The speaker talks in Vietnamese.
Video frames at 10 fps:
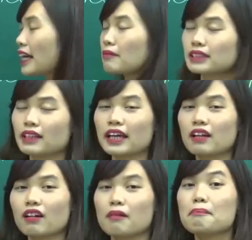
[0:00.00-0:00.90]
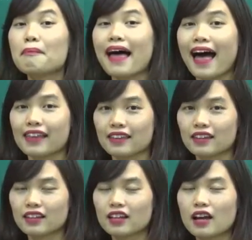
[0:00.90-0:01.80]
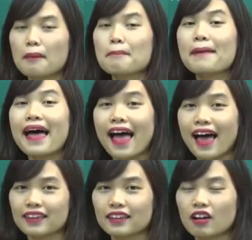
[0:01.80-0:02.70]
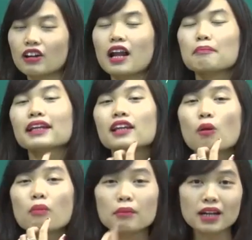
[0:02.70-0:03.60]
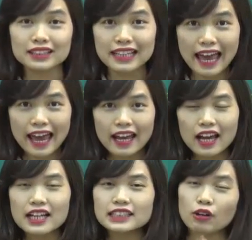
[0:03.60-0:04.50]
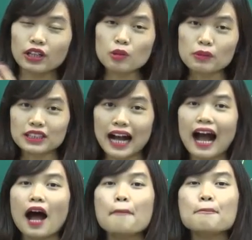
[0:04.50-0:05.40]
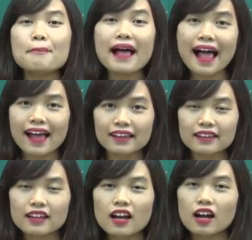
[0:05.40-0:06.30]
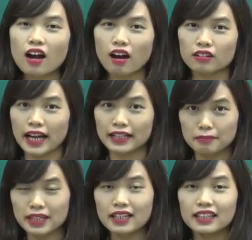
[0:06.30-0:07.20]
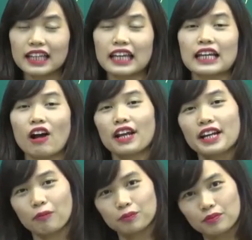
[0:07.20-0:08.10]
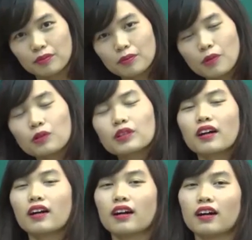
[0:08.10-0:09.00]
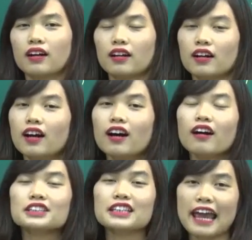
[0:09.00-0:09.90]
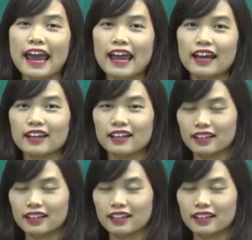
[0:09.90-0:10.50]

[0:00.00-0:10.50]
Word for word: Anh bạn sẽ nghe đó là man, man, có nghĩa là bắt đầu mở miệng chữ e, sau đó kết thúc bằng chữ a, man. Còn Anh Mỹ thì nó lại đọc một uh, hơi chữ e uh,